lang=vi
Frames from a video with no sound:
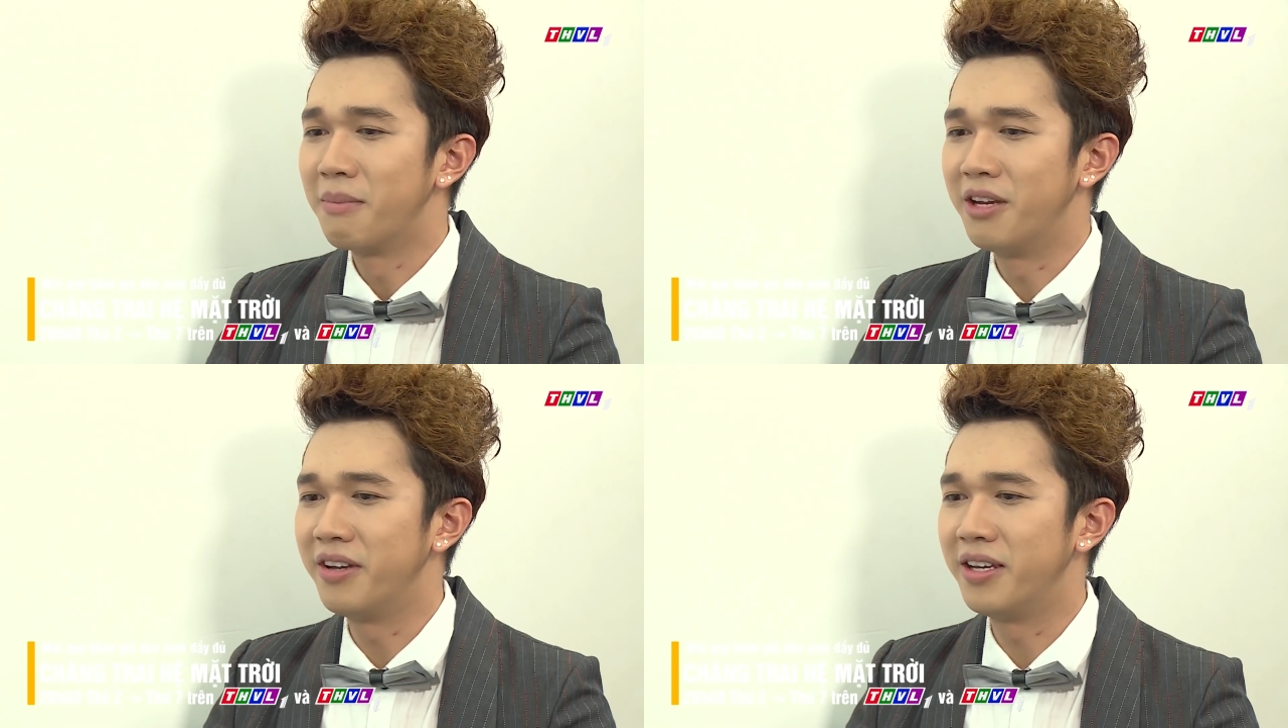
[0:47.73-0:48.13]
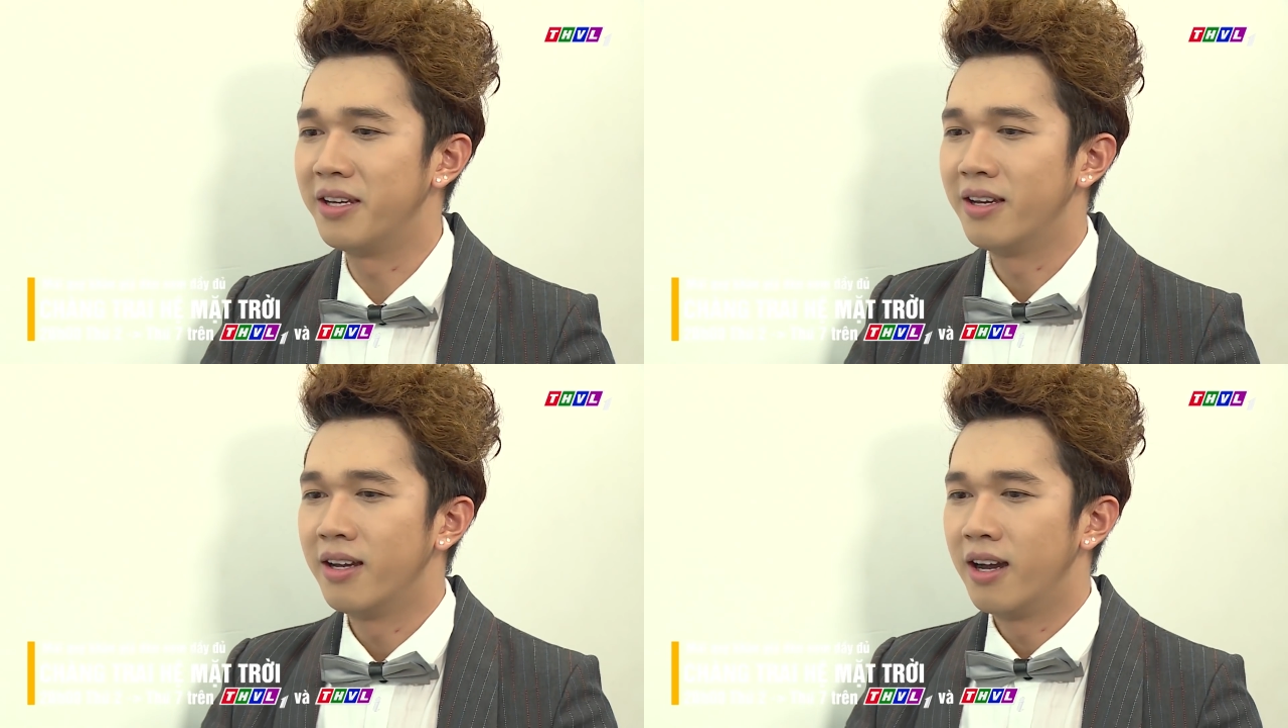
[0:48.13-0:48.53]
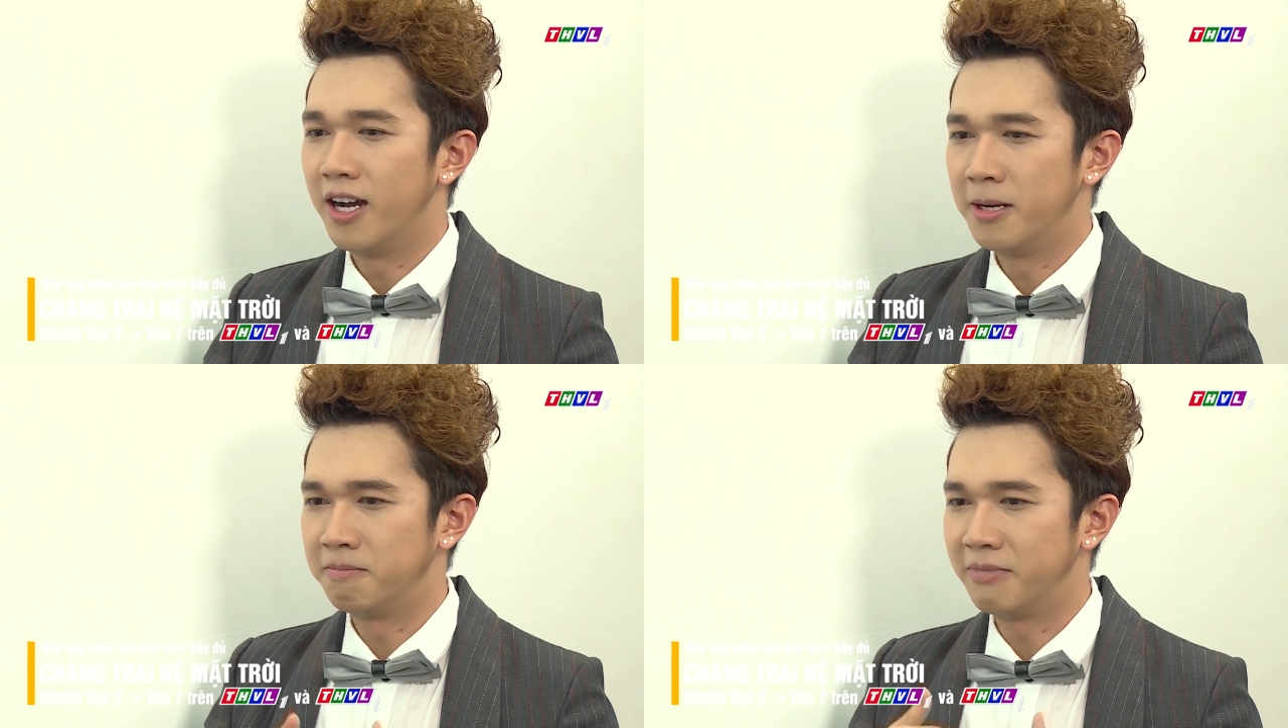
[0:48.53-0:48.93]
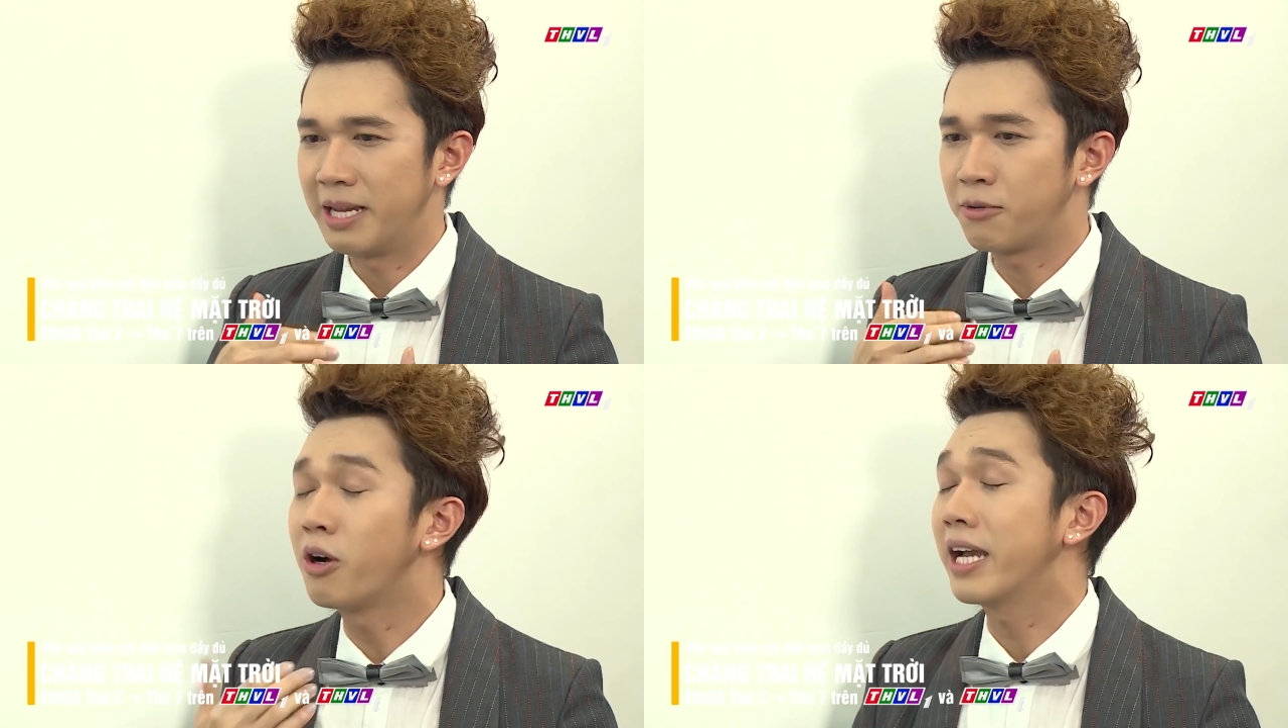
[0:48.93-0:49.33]
bởi vì um,
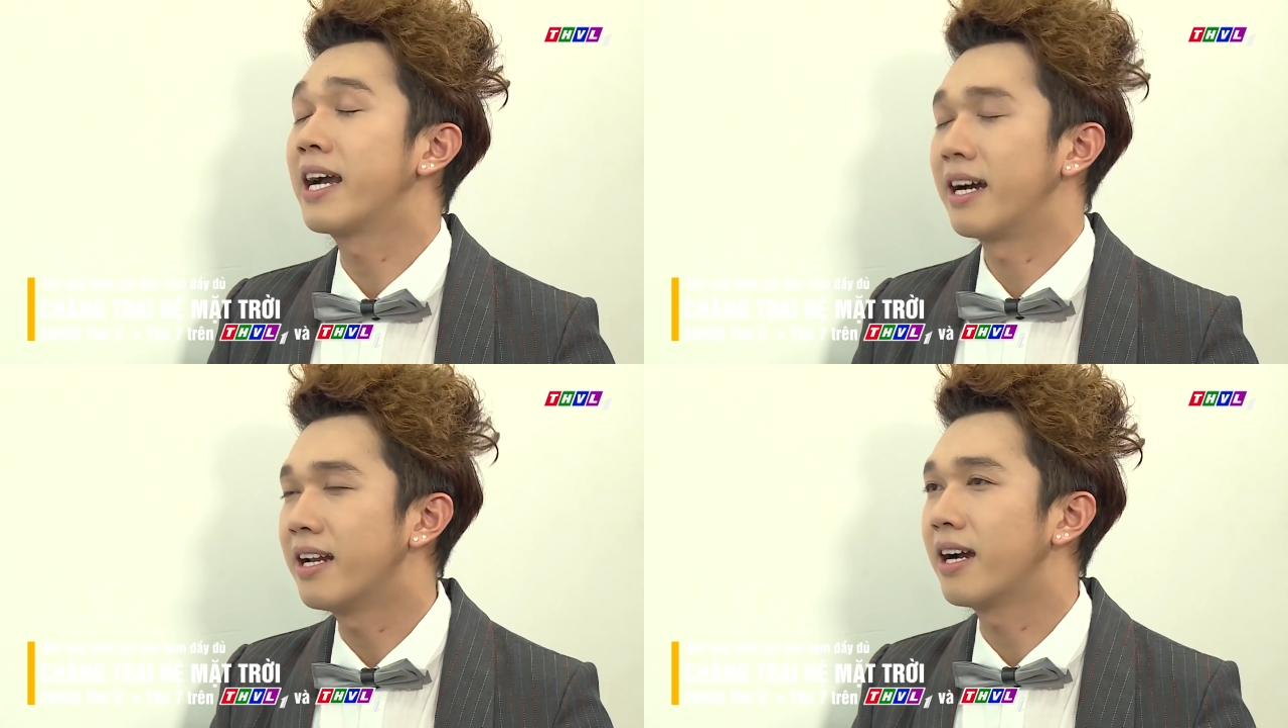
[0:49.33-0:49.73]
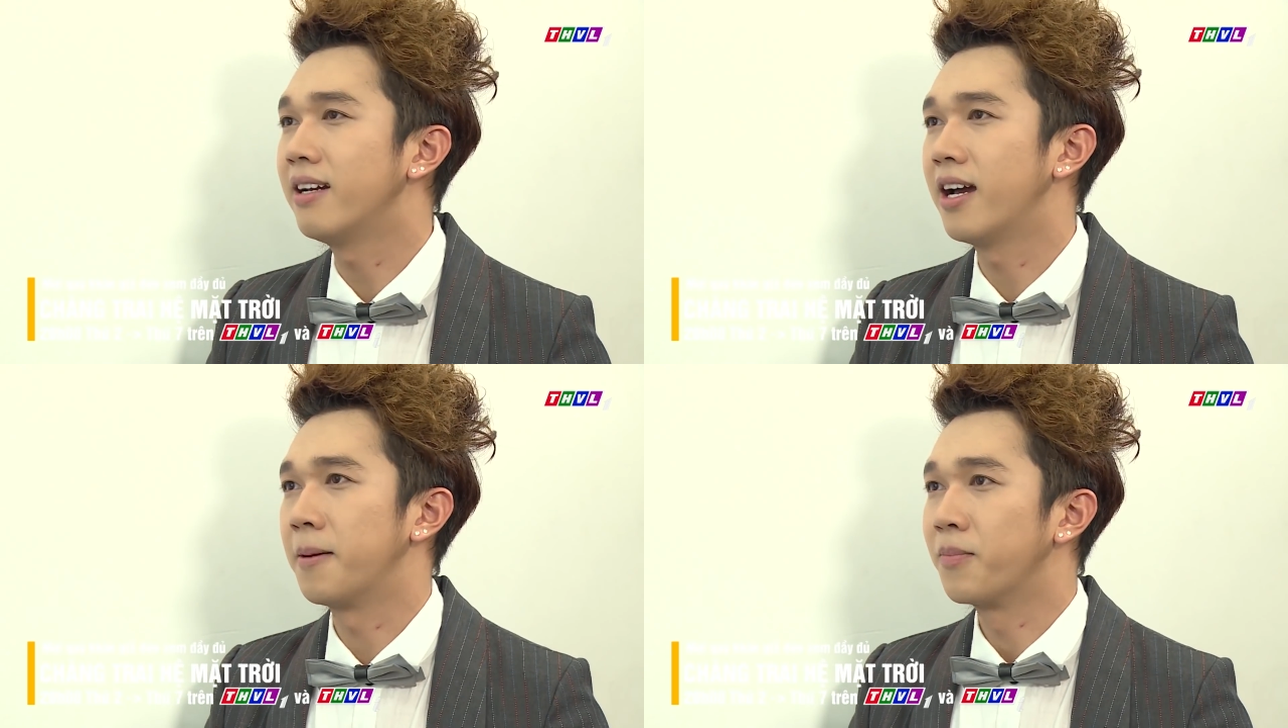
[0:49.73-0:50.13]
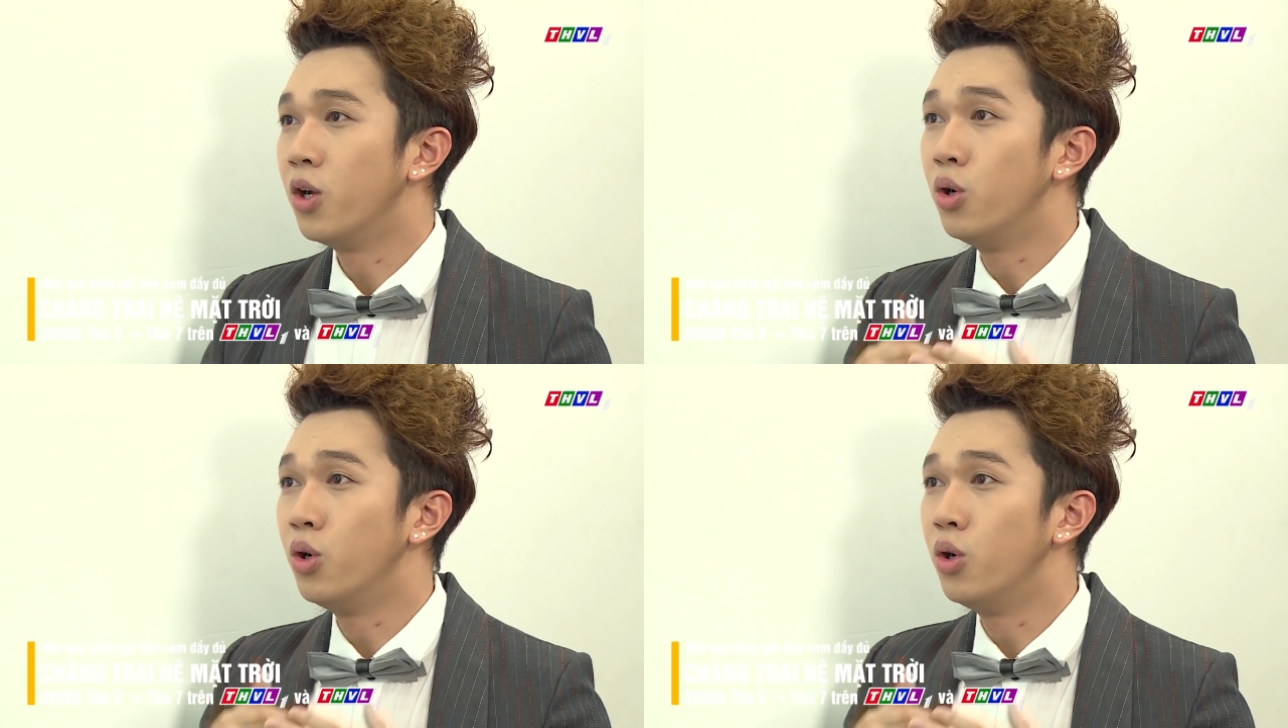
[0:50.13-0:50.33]
em có cái khả năng là